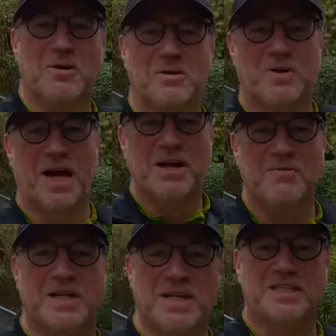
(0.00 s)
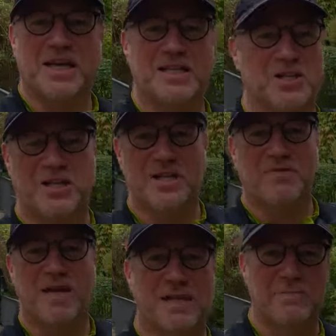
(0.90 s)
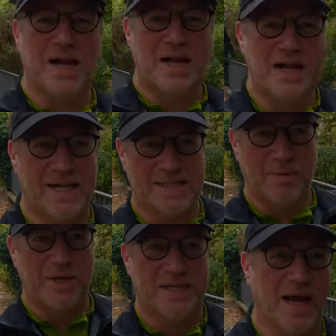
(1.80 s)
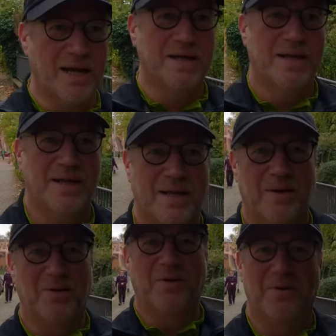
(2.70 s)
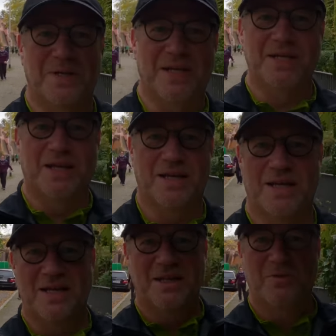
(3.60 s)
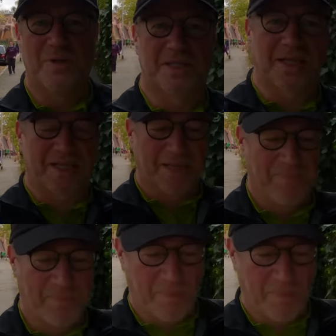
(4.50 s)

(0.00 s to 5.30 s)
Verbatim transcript: Und wandertechnisch steht der Walter mir halt näher als der Peter. Und so ist das.